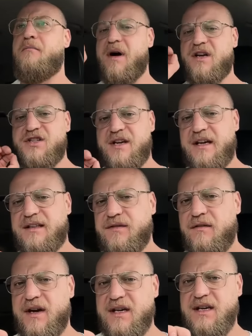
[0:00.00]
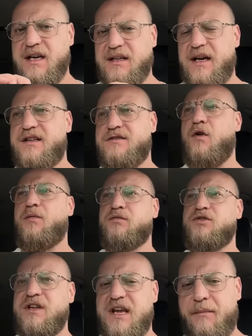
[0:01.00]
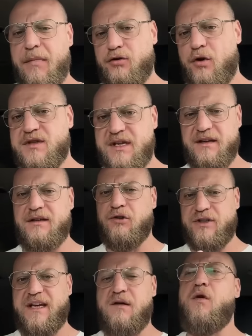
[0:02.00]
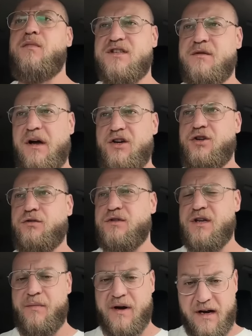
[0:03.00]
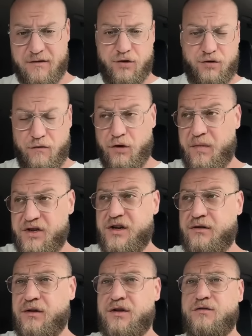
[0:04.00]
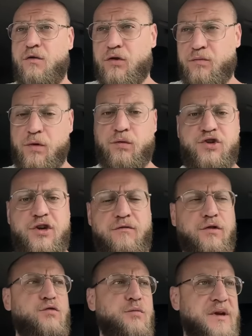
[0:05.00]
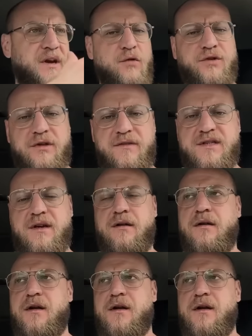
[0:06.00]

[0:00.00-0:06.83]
Пожертвование на СВО, потому что я потом за это вот таким образом отчитываюсь. Я показываю, что вот пожертвование на СВО, вот получили, вот купили, вот отвезли.